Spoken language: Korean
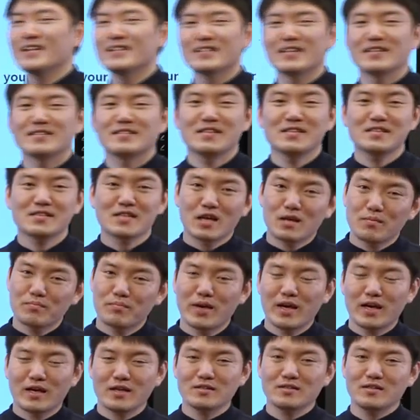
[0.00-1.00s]
자, 디스카운트
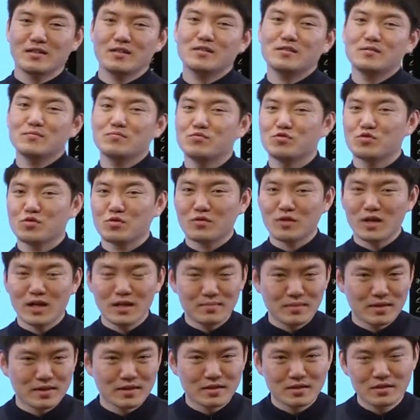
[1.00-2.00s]
패키지 나왔으면 무조건
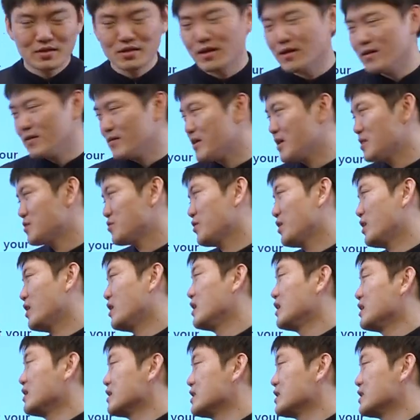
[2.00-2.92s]
할 말 있죠? 오케이, 좋아요.